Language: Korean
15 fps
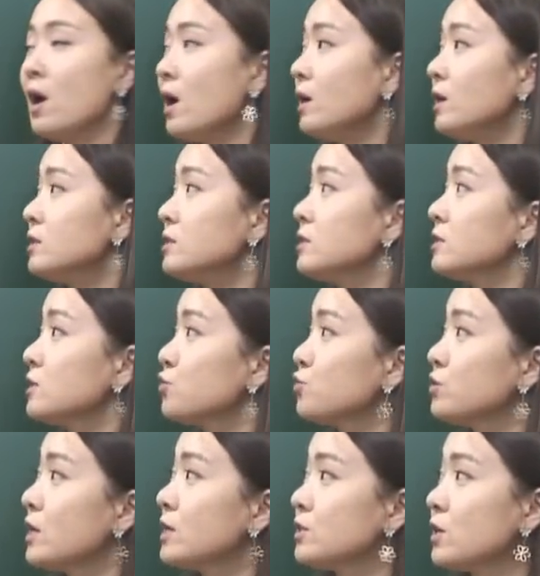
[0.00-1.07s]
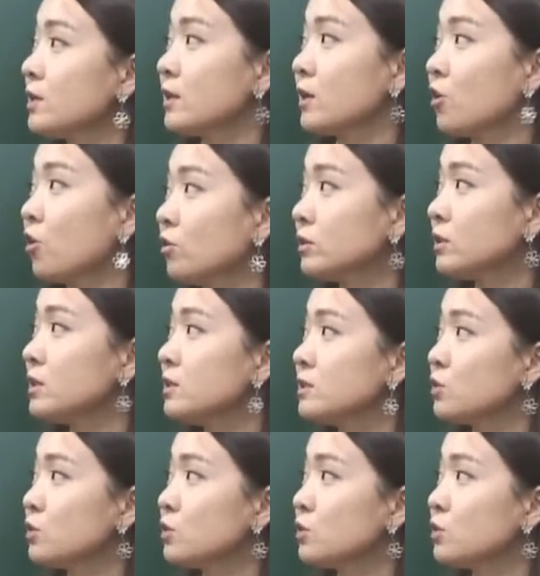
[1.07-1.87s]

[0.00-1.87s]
한 가지 이제 주의하셔야 될 거는,